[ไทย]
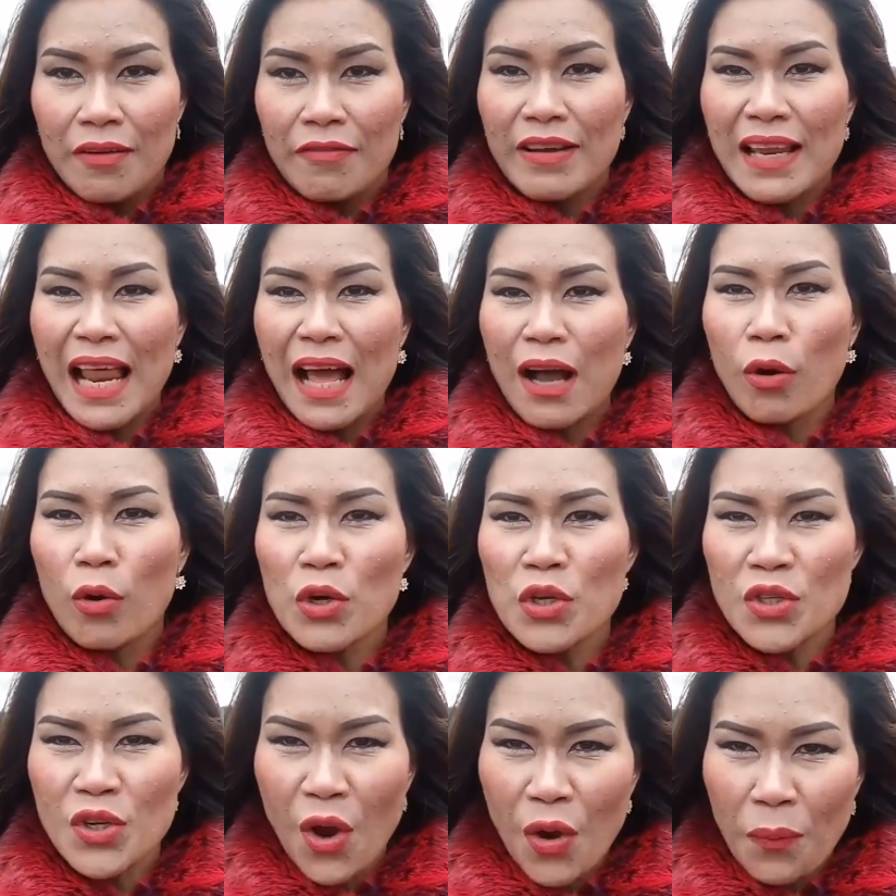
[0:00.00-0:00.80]
เวลาคุ
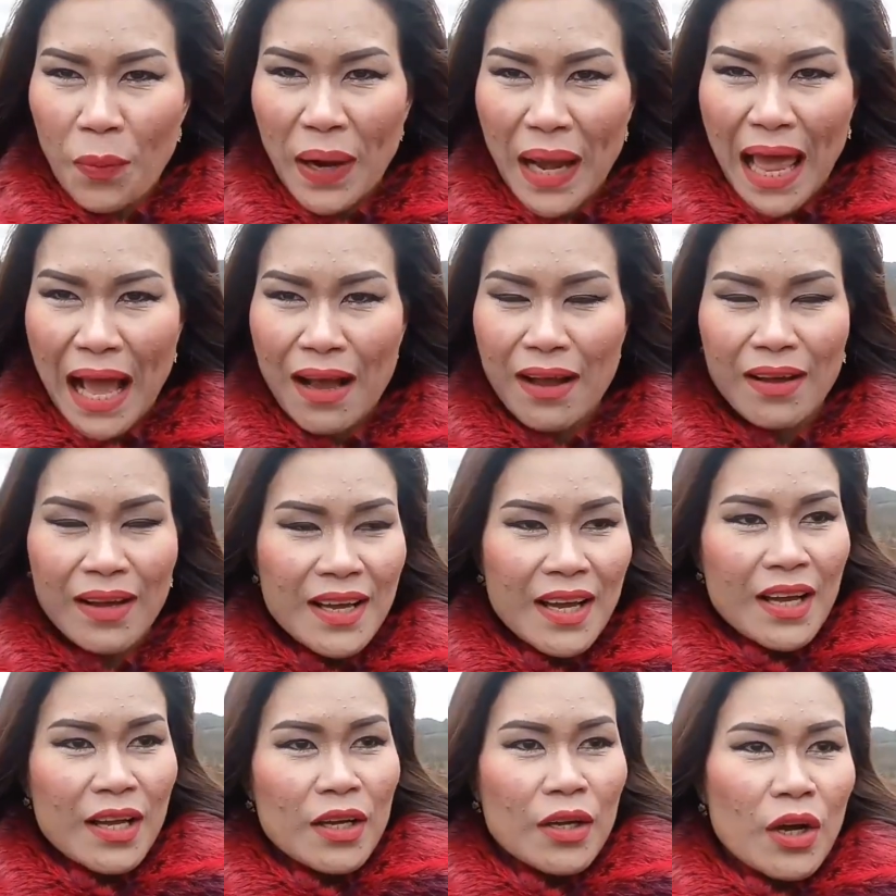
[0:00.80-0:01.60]
ณยกพลัง
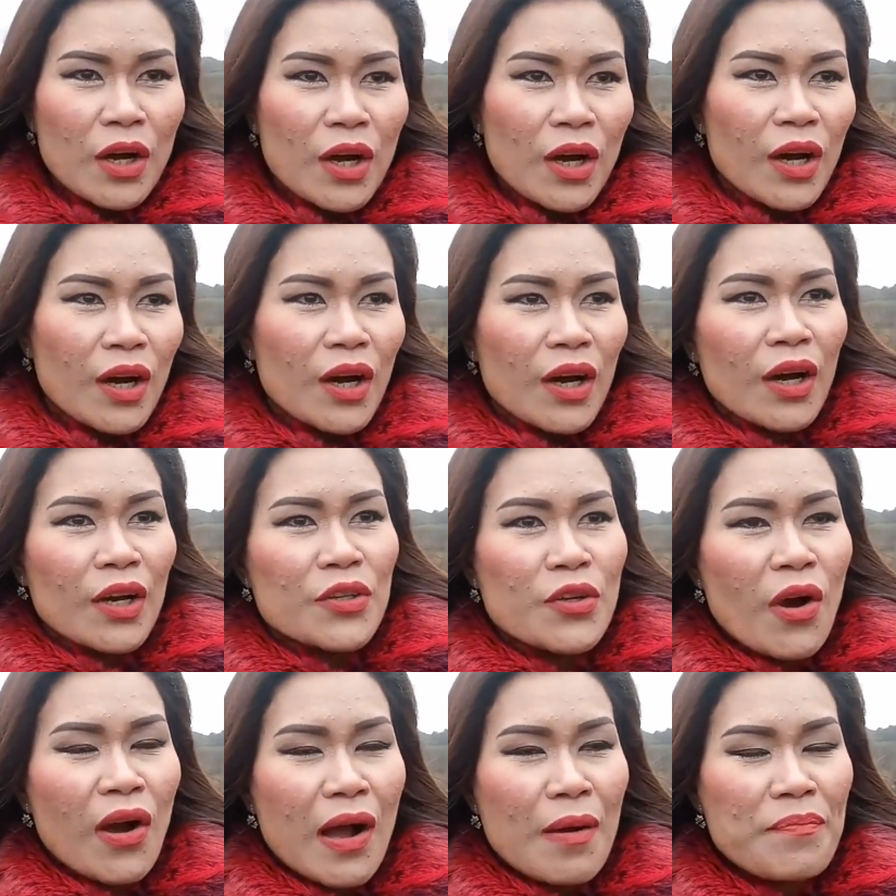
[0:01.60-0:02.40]

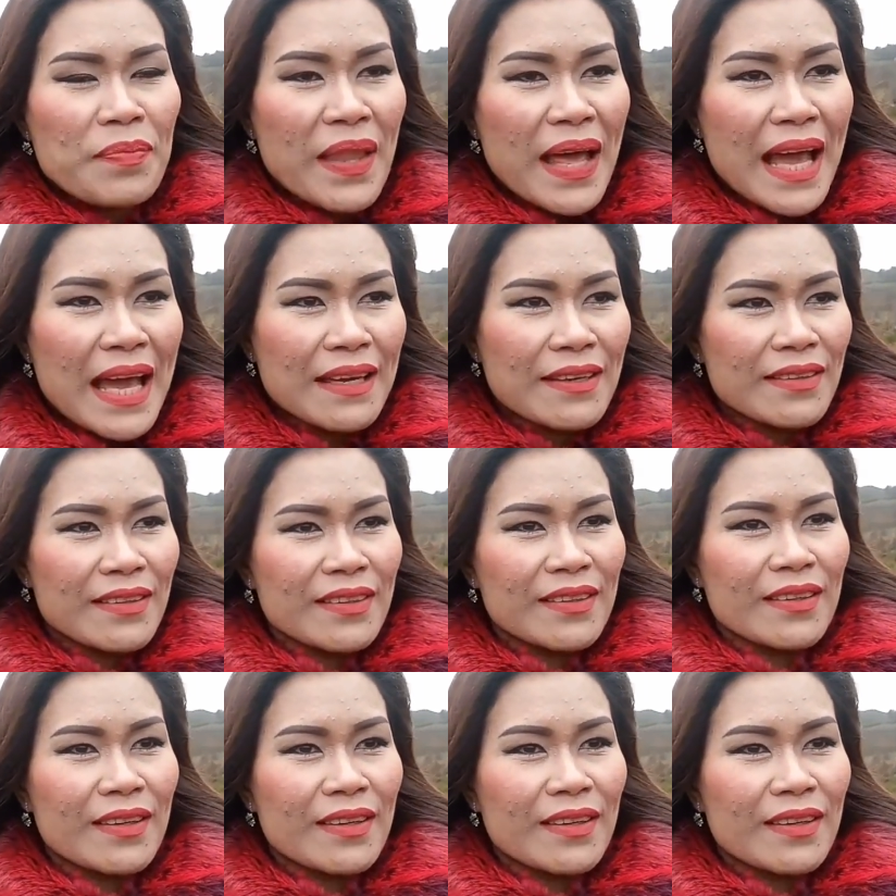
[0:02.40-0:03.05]
ยกอำนาจ